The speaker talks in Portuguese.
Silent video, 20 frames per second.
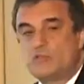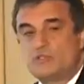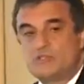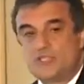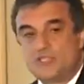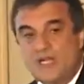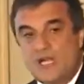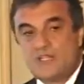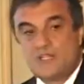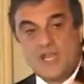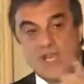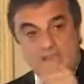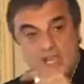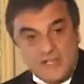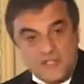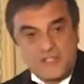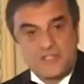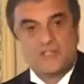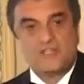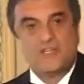à sociedade é
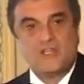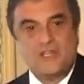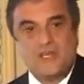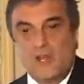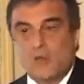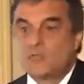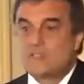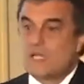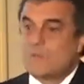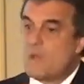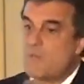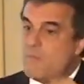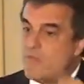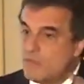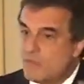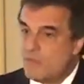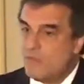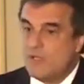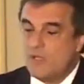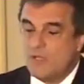este: é o
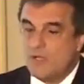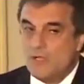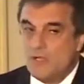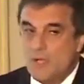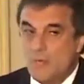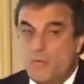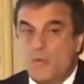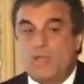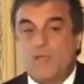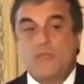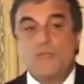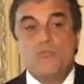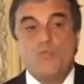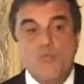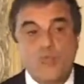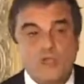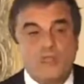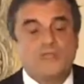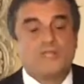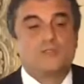desarmamento. Porque
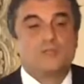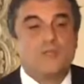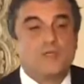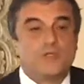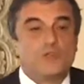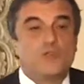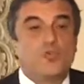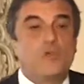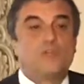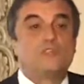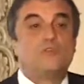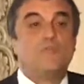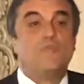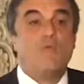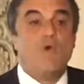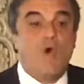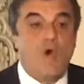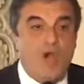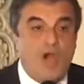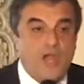muitas pessoas
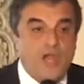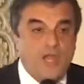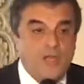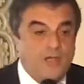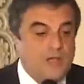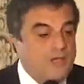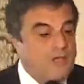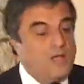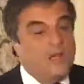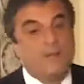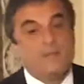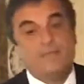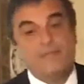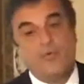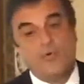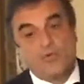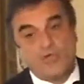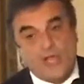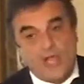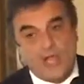morrem
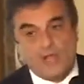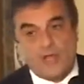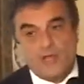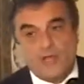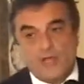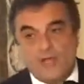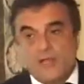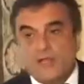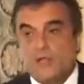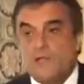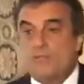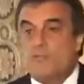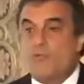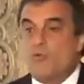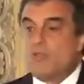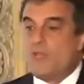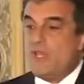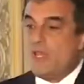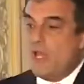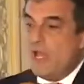por quê?
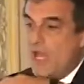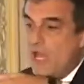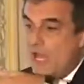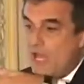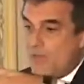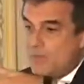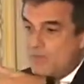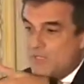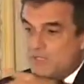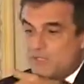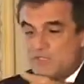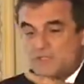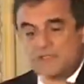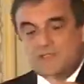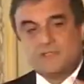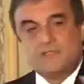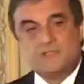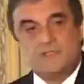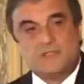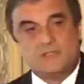Porque
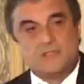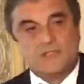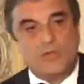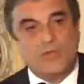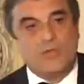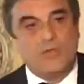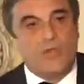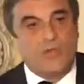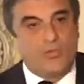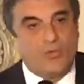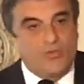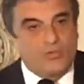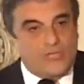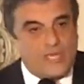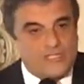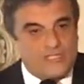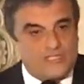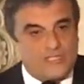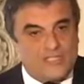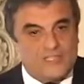armas são
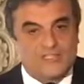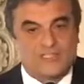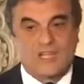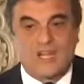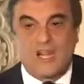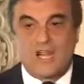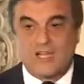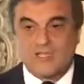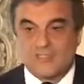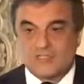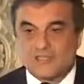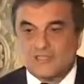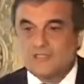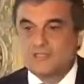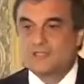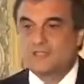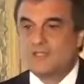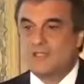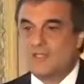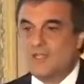encontradas nas
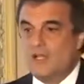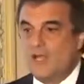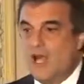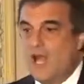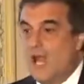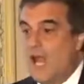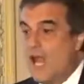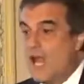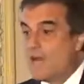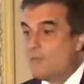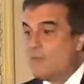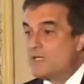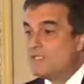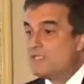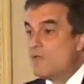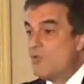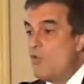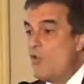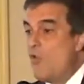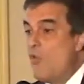casas, armas
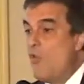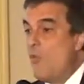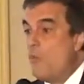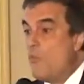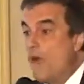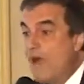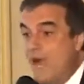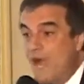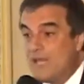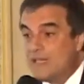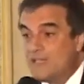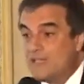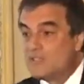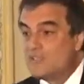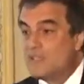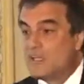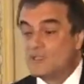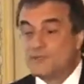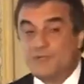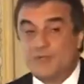são
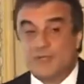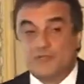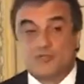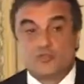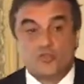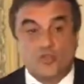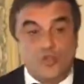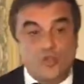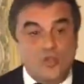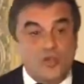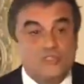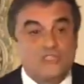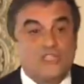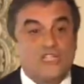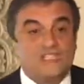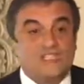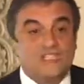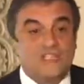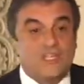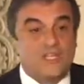roubadas das pessoas
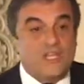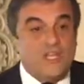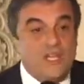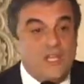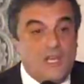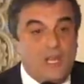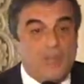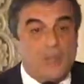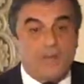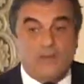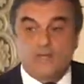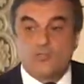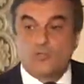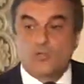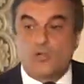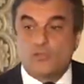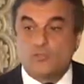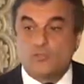que as adquirem para sua